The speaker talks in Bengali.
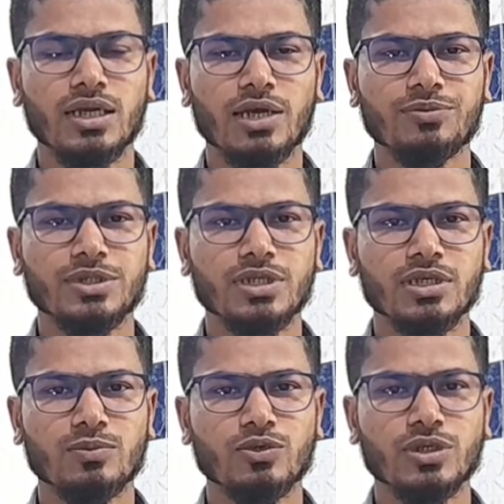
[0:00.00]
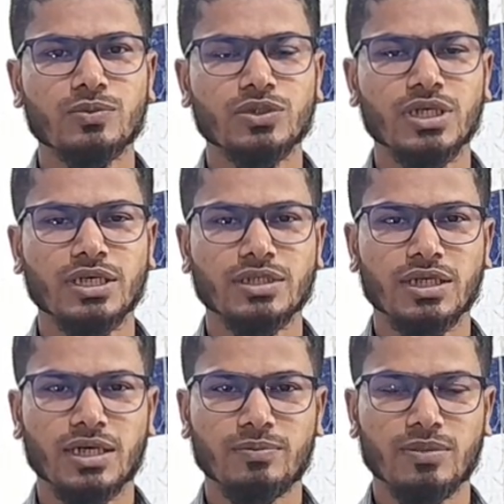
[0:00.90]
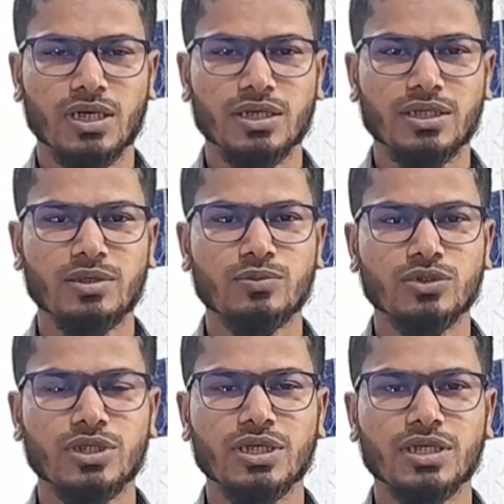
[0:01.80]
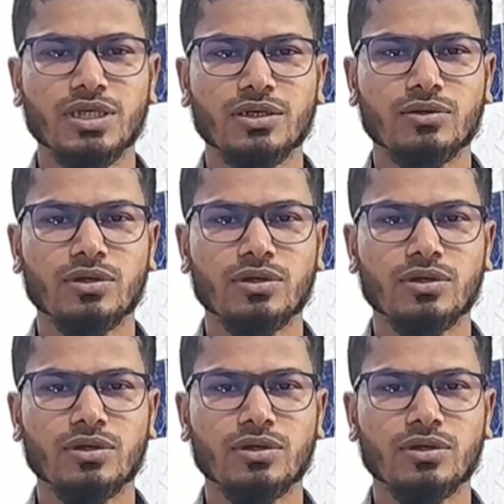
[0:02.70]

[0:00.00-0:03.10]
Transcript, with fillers: লাইফস্টাইলটা মোটামুটি একটা ইয়ের মধ্যে রেখে